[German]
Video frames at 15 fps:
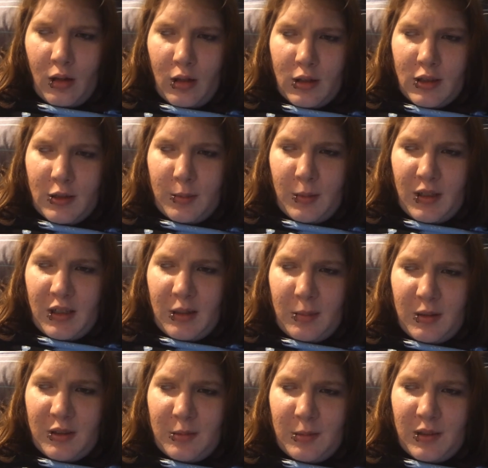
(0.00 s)
Das Make-up
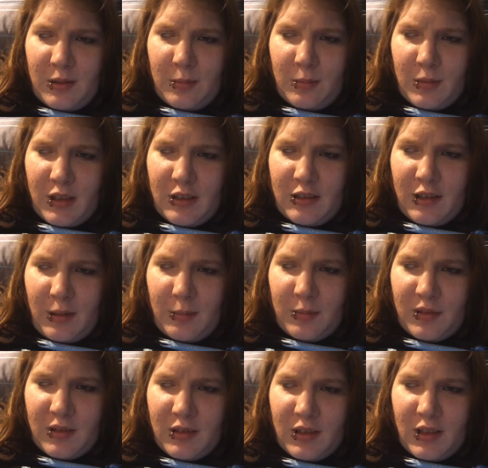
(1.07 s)
ist mir im
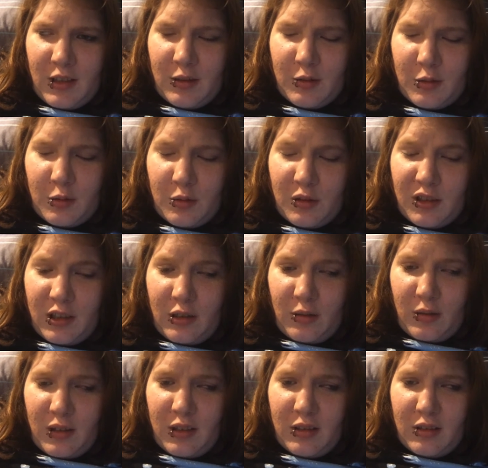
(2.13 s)
Gesamten ganz gut
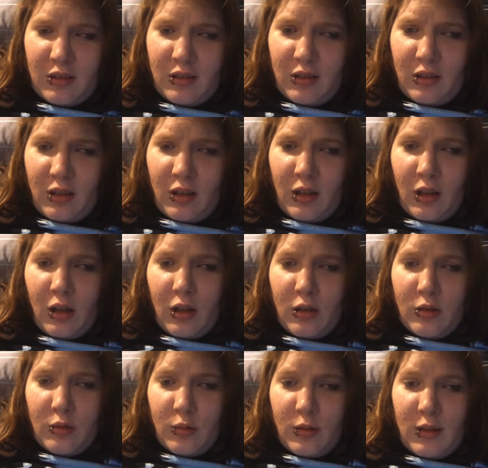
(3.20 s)
gelungen.
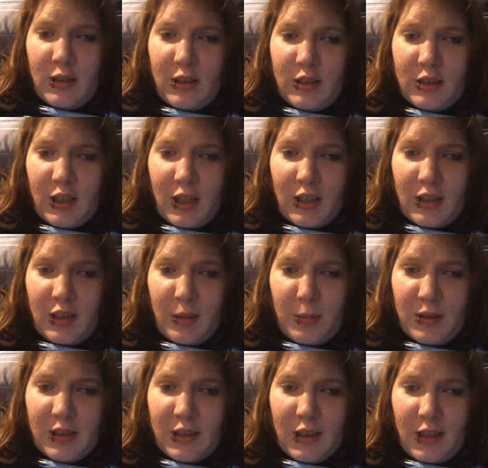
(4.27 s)
Nur Lidschatten habe
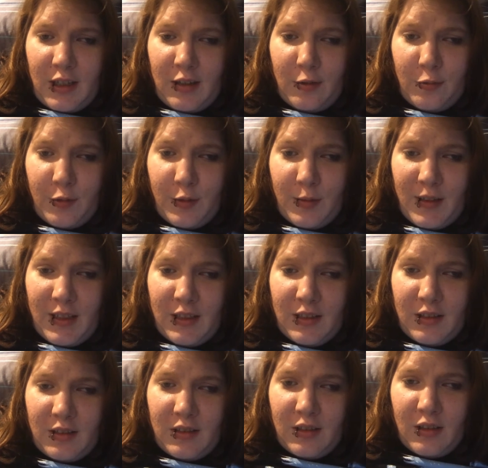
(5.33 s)
ich keinen
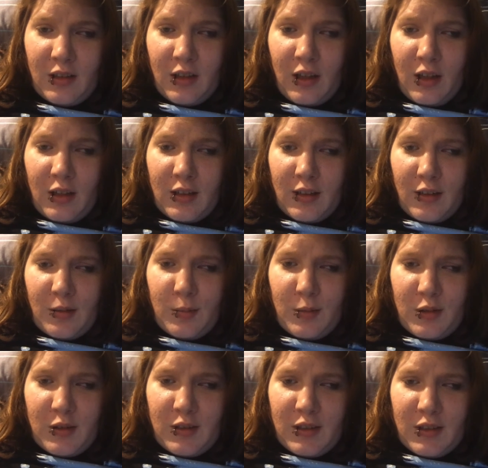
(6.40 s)
verwendet. Das
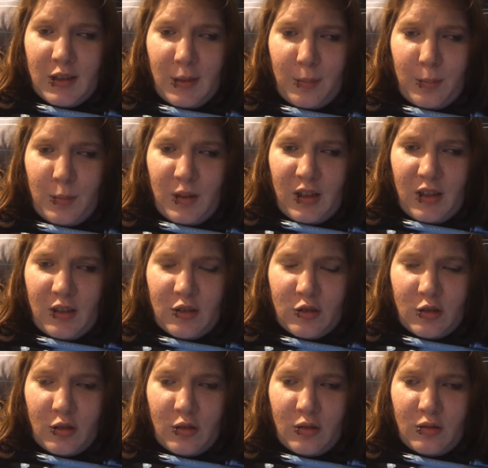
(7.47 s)
möchte ich ab morgen
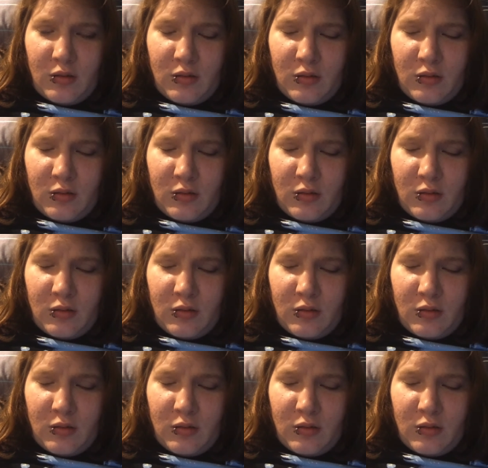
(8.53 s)
schon.